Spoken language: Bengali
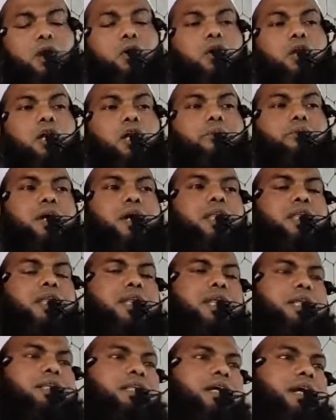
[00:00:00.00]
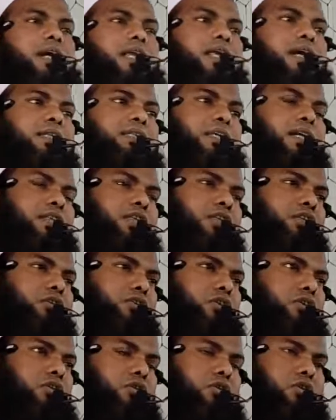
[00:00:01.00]
তাহলে আমি আল্লাহ তালা তাদের
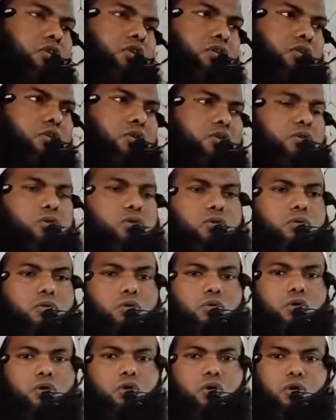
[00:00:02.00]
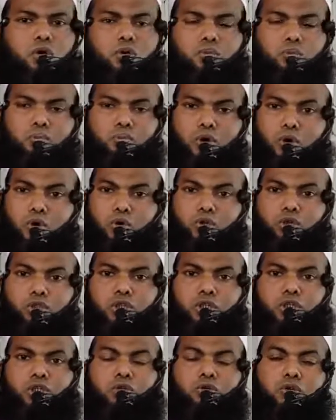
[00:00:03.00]
জন্য
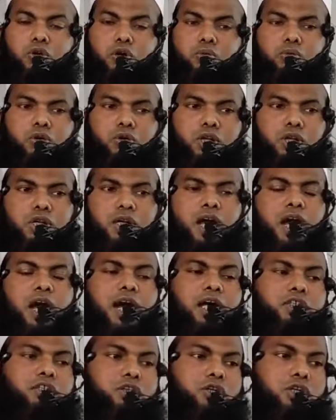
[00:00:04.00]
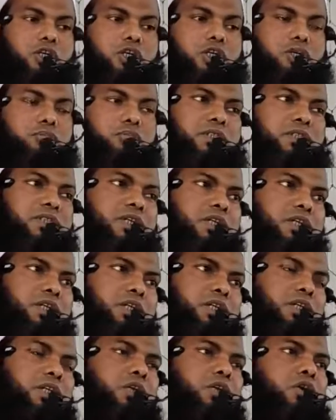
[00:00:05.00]
মৌতে কবরে হাসরে
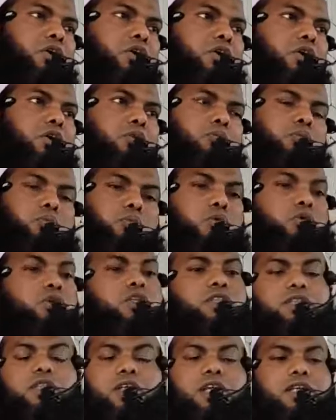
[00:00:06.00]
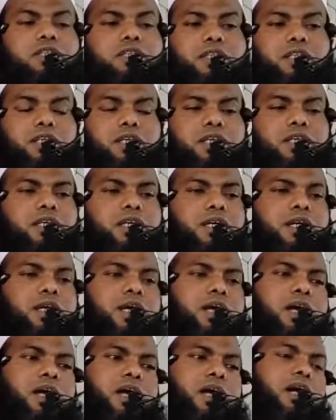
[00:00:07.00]
মিজানে পুলসিরাতে
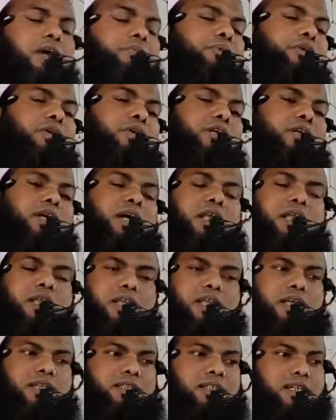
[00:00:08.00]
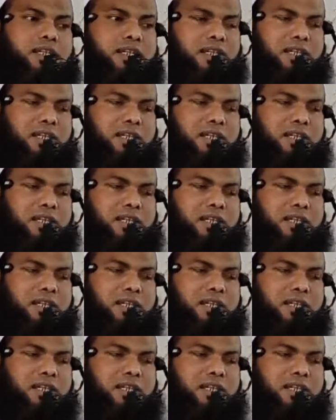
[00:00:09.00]
আমি আল্লাহ